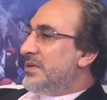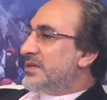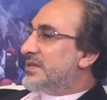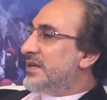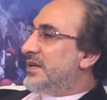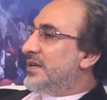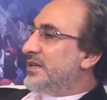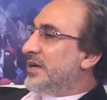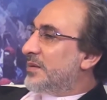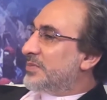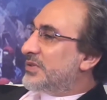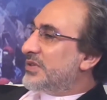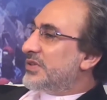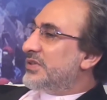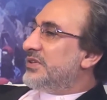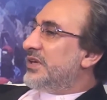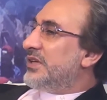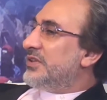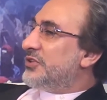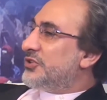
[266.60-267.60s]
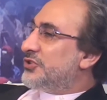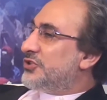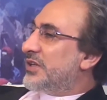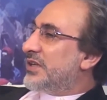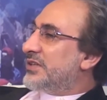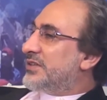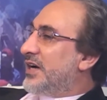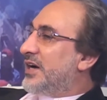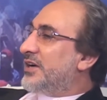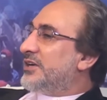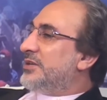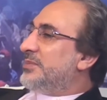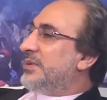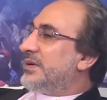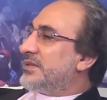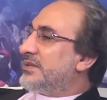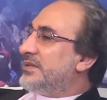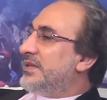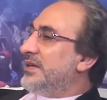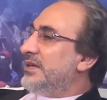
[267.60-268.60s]
mesele yaptığı yanlış ya da
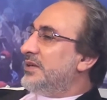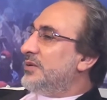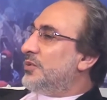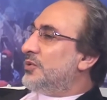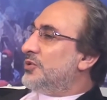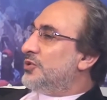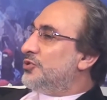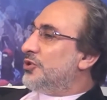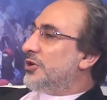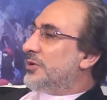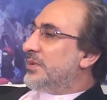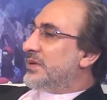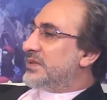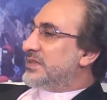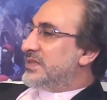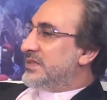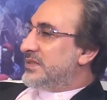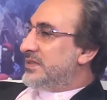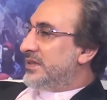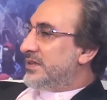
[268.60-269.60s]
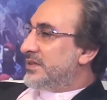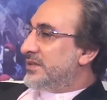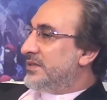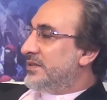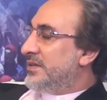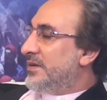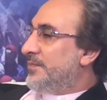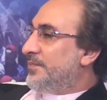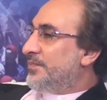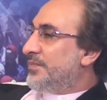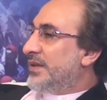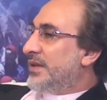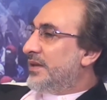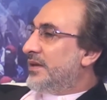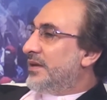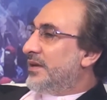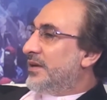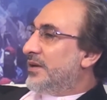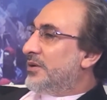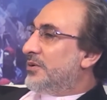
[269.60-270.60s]
tahribat değil, onu görmesinler.
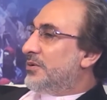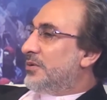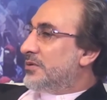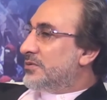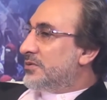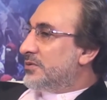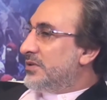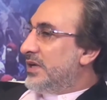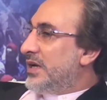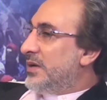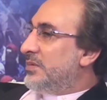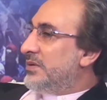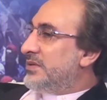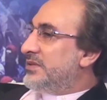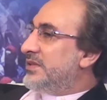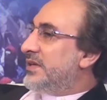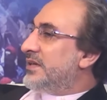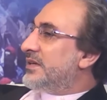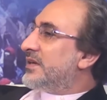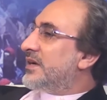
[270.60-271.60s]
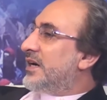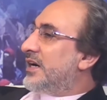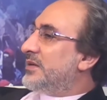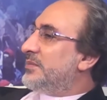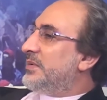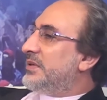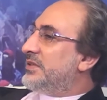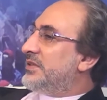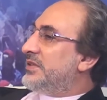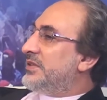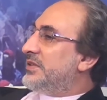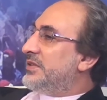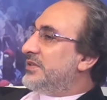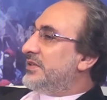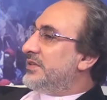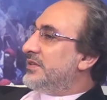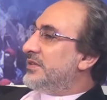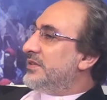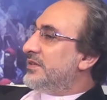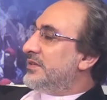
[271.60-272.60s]
Onun ebediyen
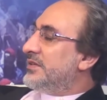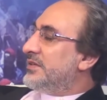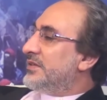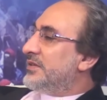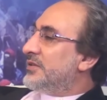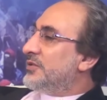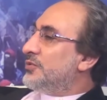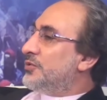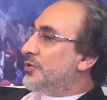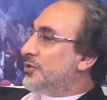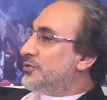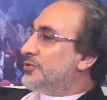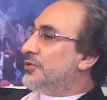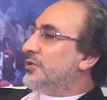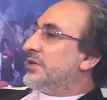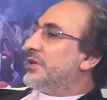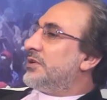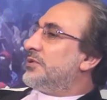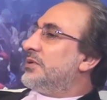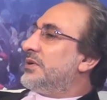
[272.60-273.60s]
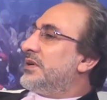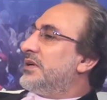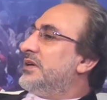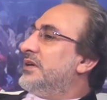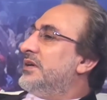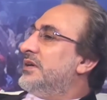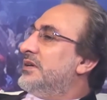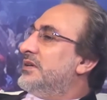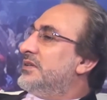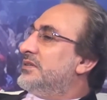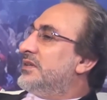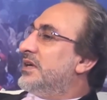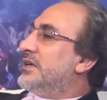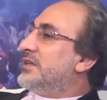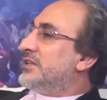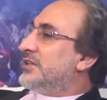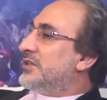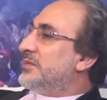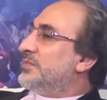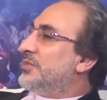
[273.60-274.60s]
kaybettiğini göz göre göre
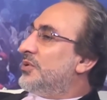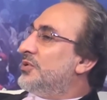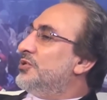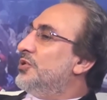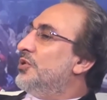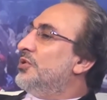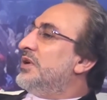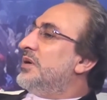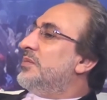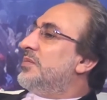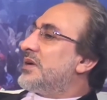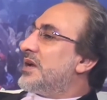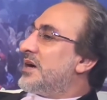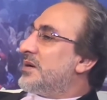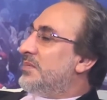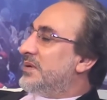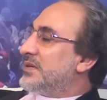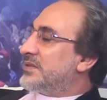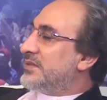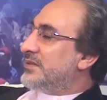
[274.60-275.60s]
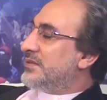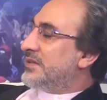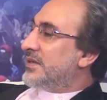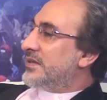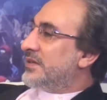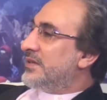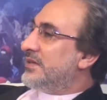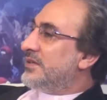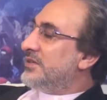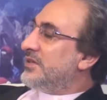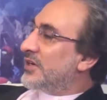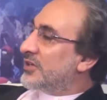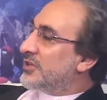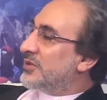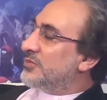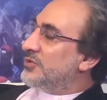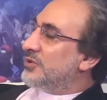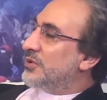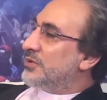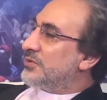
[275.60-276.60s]
seyredip onu öyle bırakmasınlar.
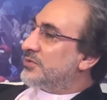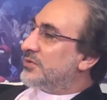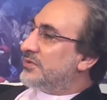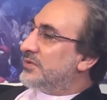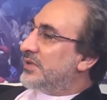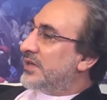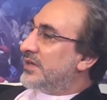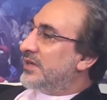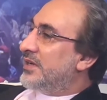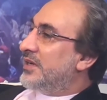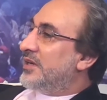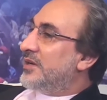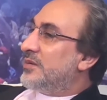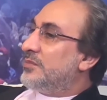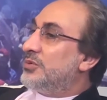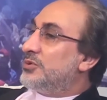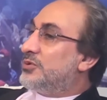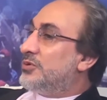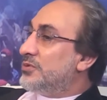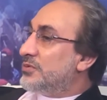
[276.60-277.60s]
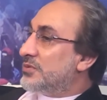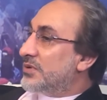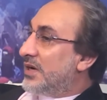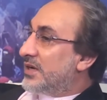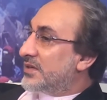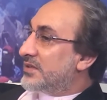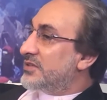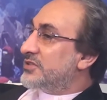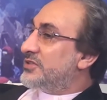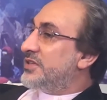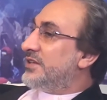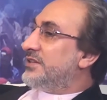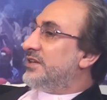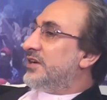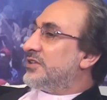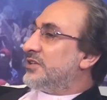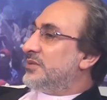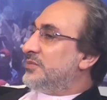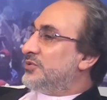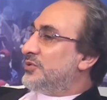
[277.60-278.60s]
Yardımcı olsunlar. Bütün kardeşler
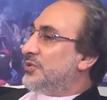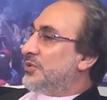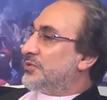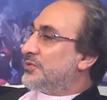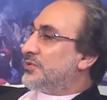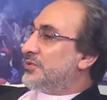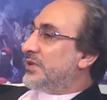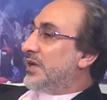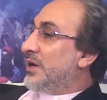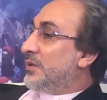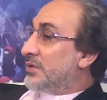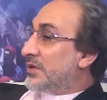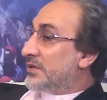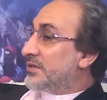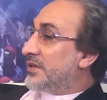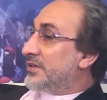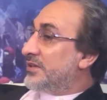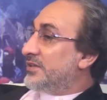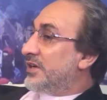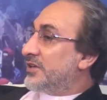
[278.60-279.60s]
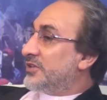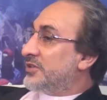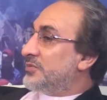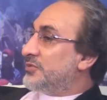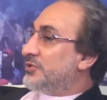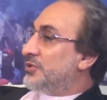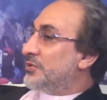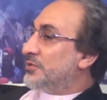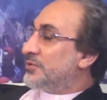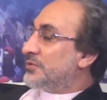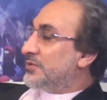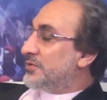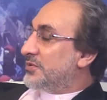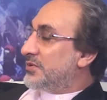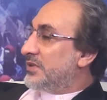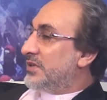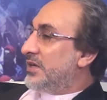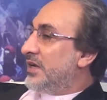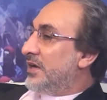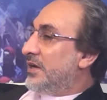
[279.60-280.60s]
yardımcı olsun. Evlatları yardımcı olsun
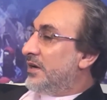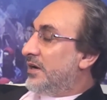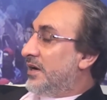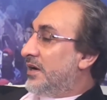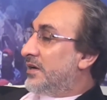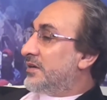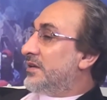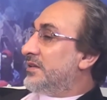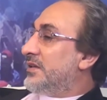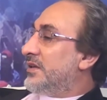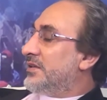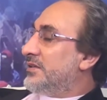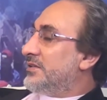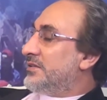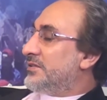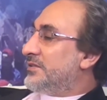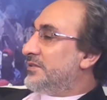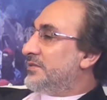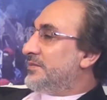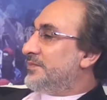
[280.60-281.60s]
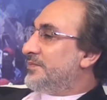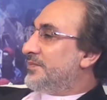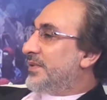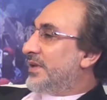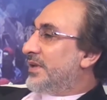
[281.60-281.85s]
ki analarıdır.